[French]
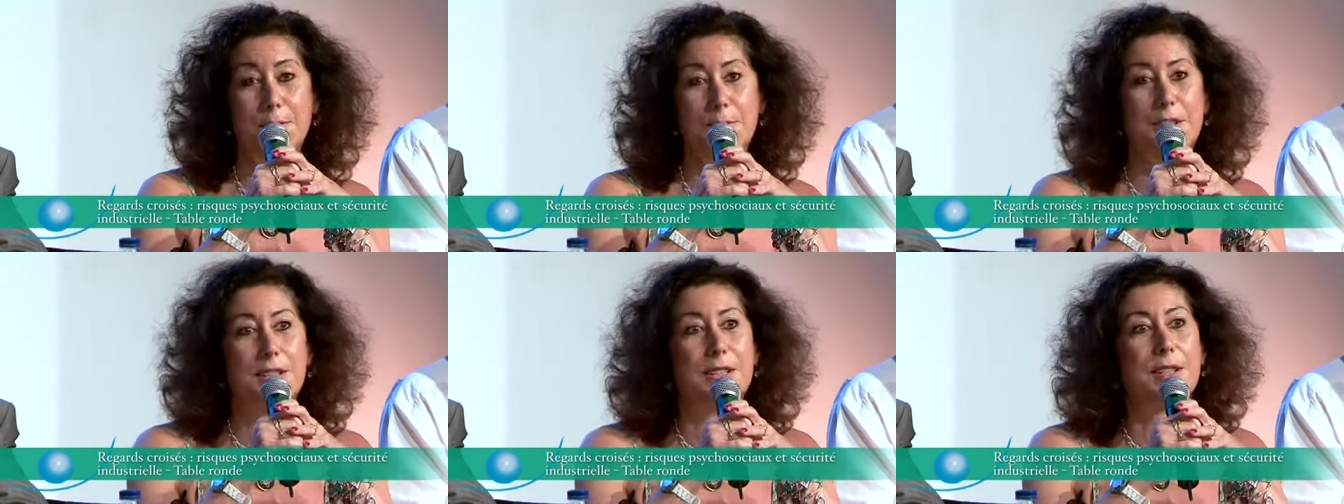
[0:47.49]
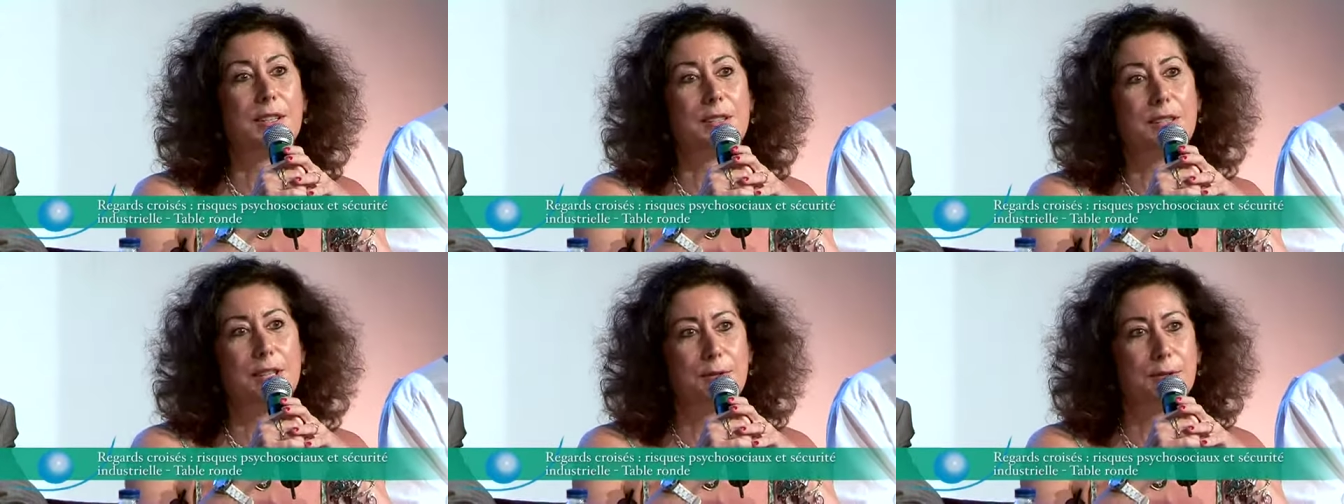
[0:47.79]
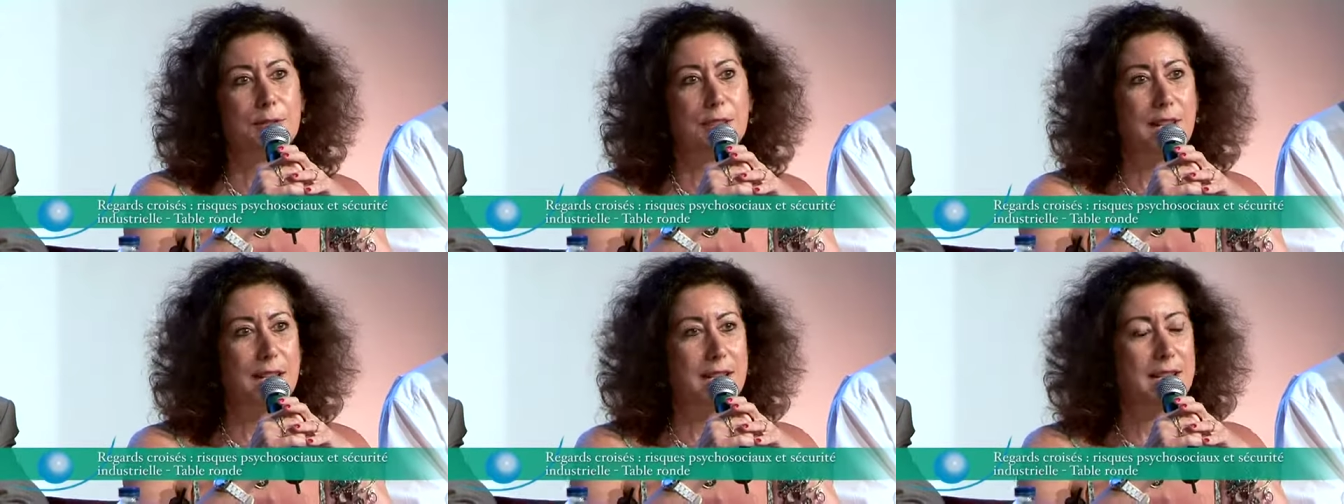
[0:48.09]
puisqu'il y a eu
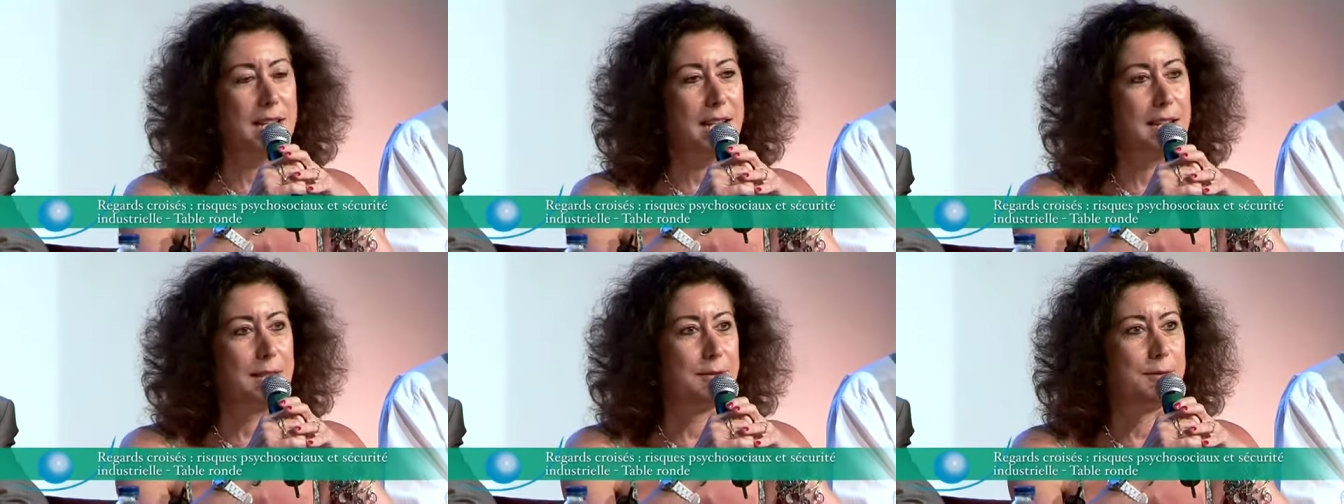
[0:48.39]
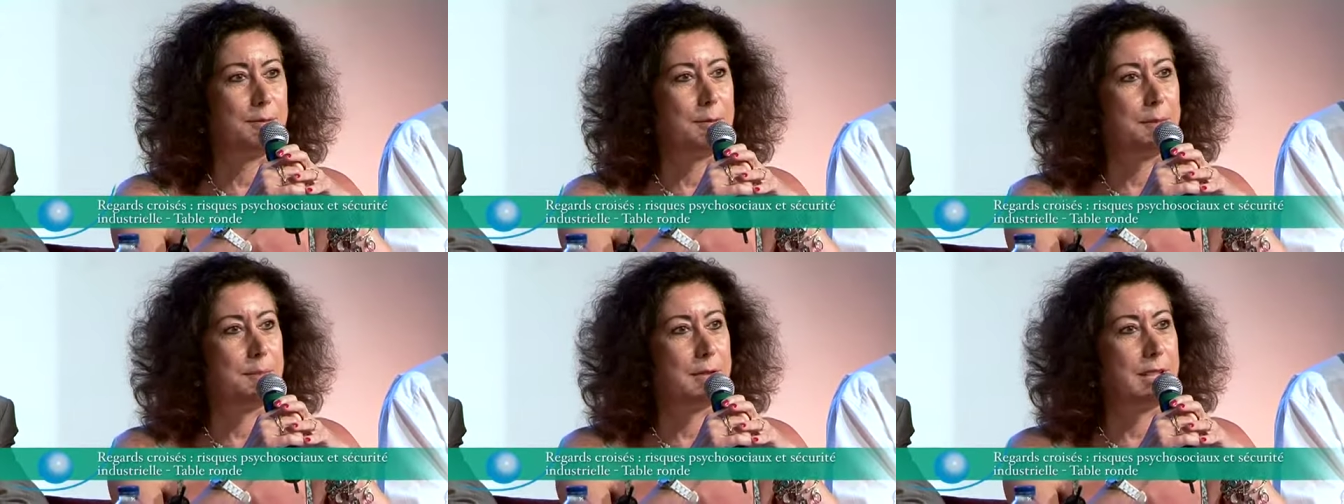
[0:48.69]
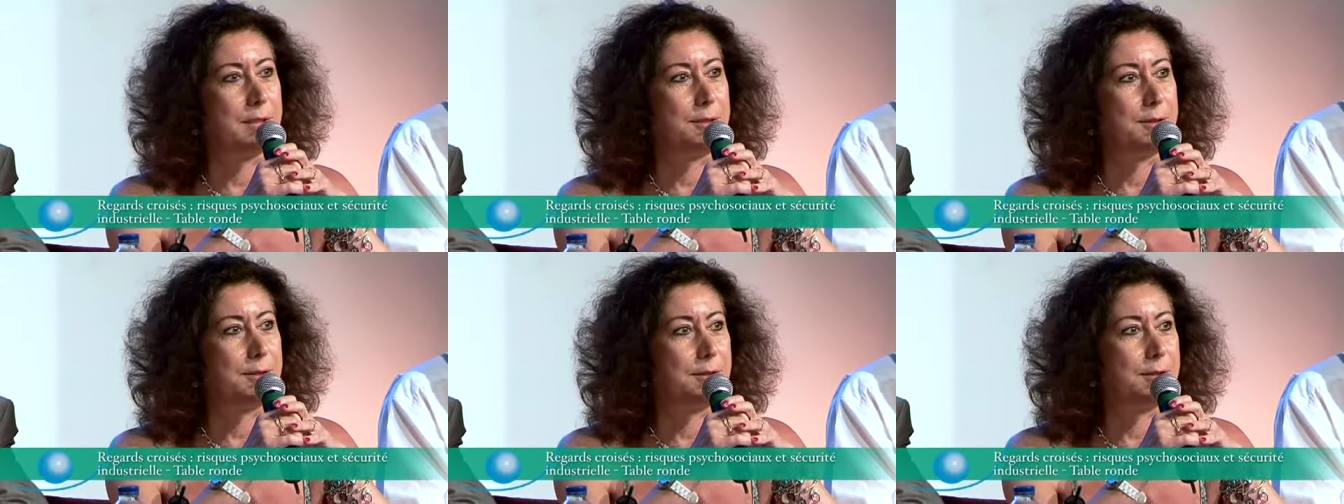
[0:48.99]
dans la salle pas
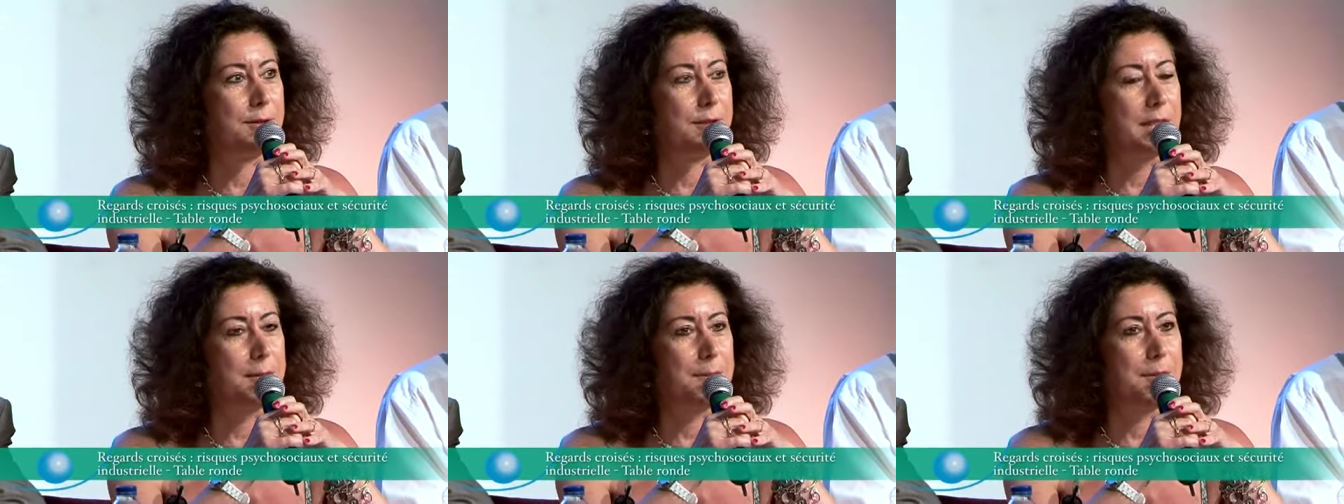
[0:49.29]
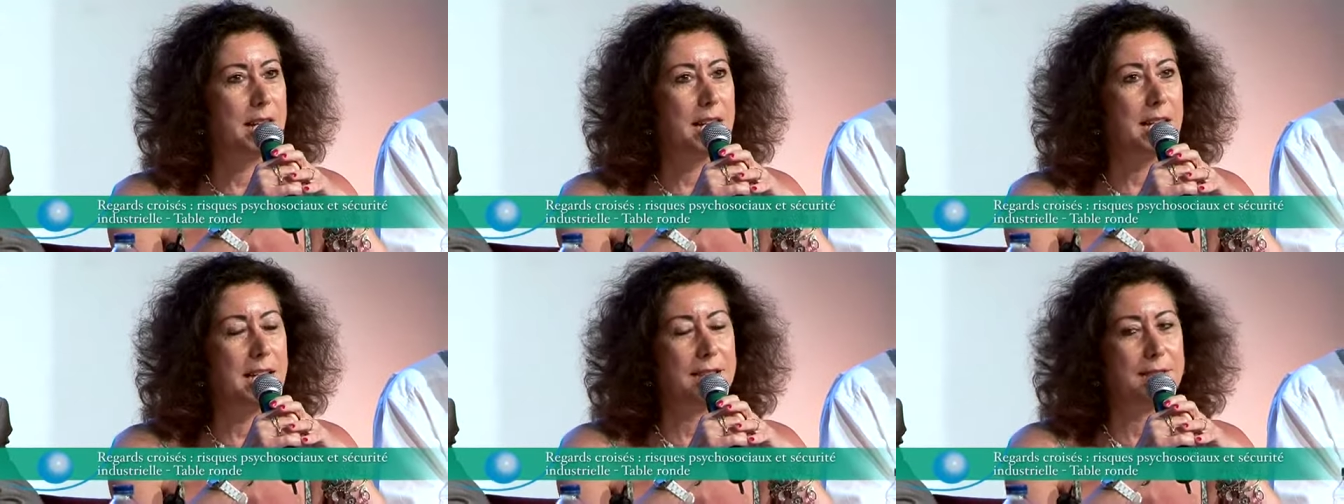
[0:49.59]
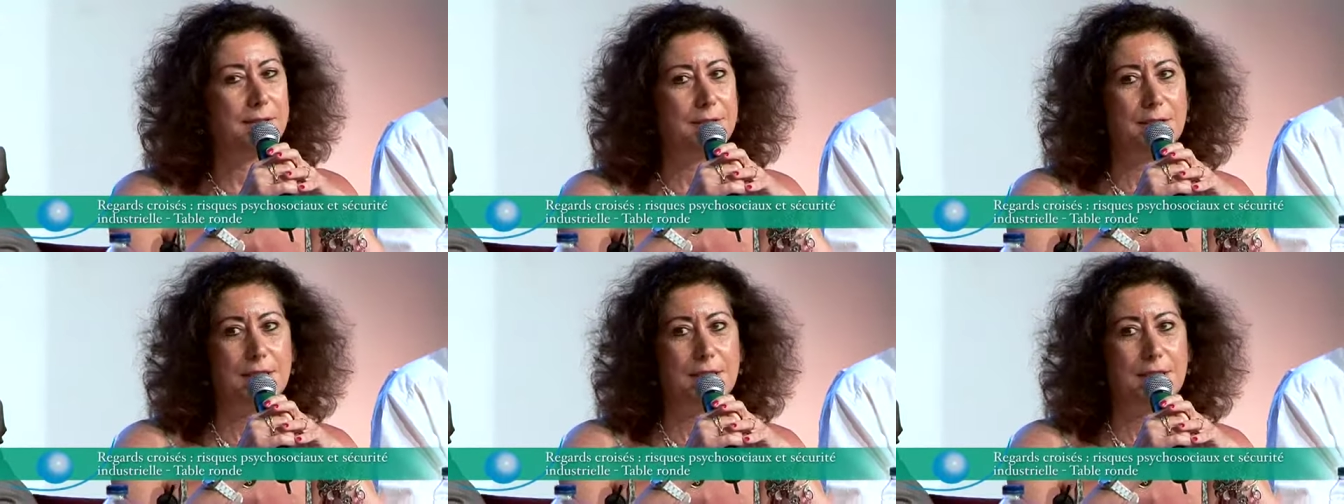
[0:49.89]
mal de camarades